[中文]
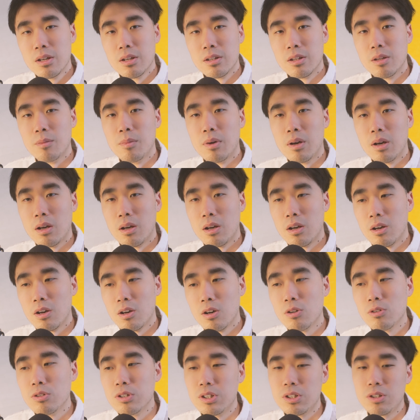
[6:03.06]
那么
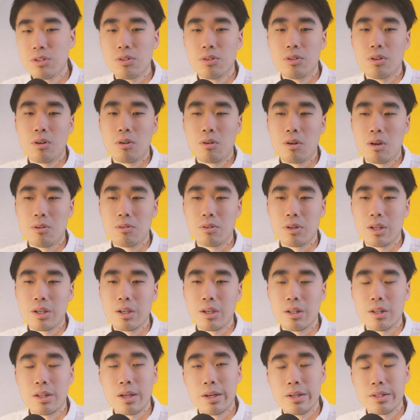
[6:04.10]
后续的话，我可以
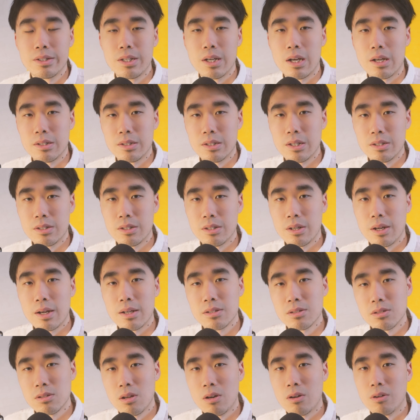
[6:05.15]
给大家讲一下这个
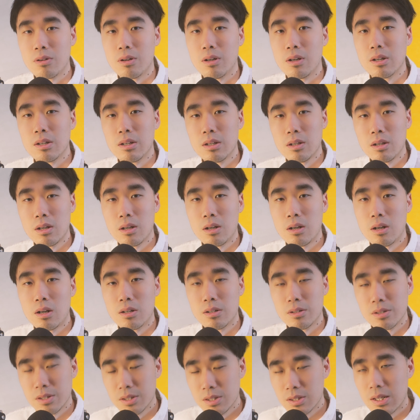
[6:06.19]
S Log
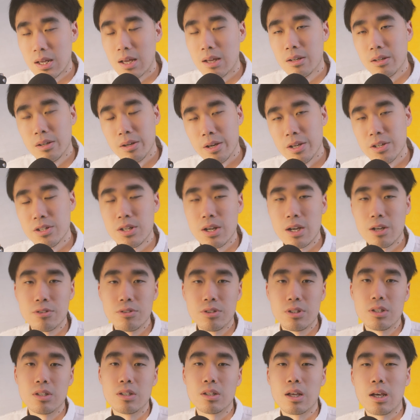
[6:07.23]
二三和
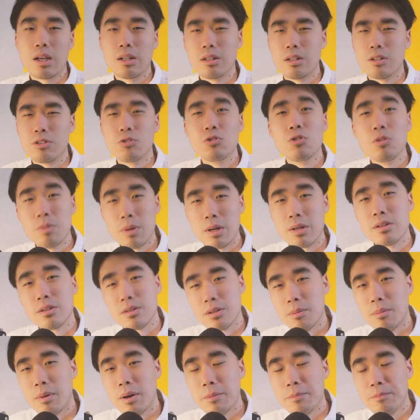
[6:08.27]
HLG 它的区别是
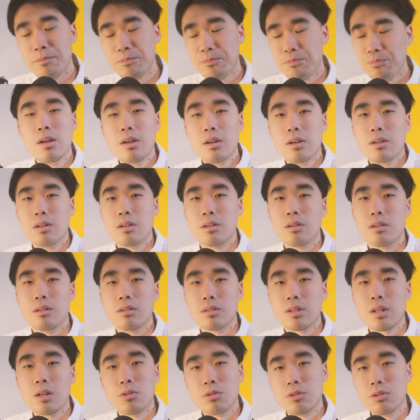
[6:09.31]
什么。嗯，
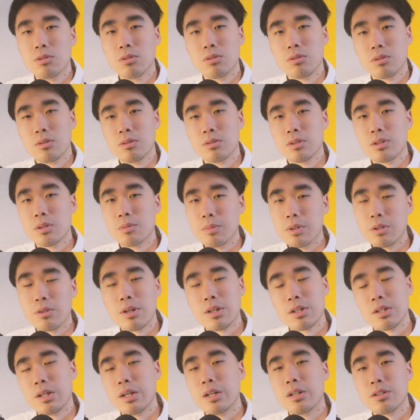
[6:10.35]
在我用了这么一
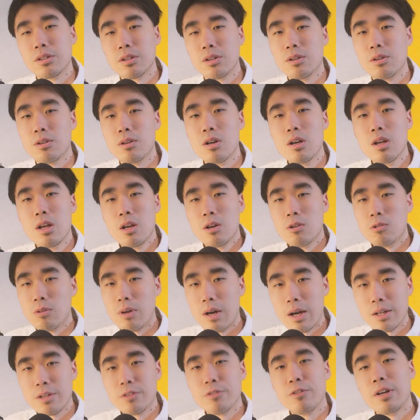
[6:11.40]
段时间之后，我
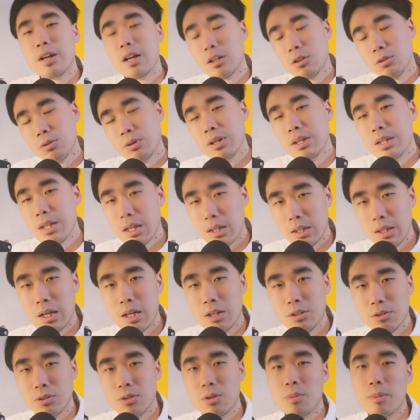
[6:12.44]
还是非常推荐大家
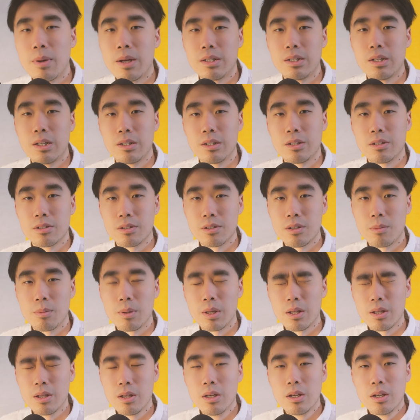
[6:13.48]
去购买这样的一个设备
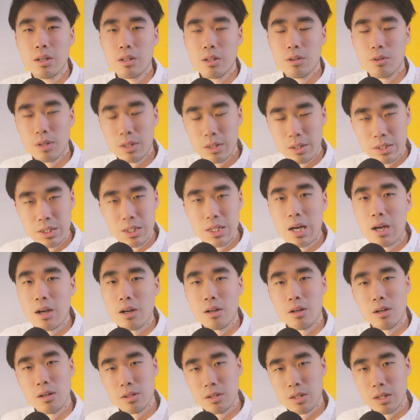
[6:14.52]
的，因为它的价
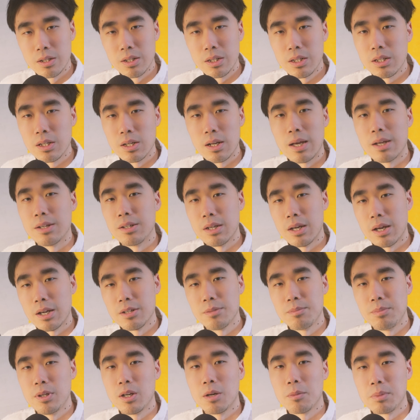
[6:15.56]
格整体来讲还
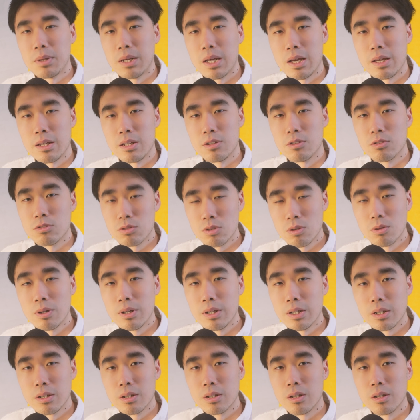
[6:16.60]
是比较便宜。就作
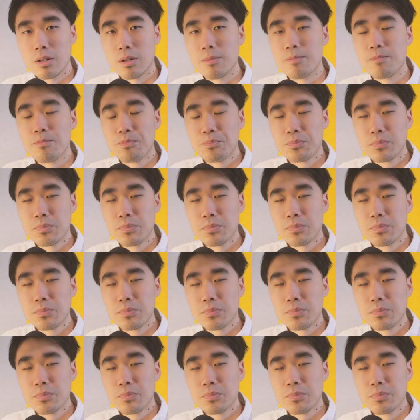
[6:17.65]
为一个，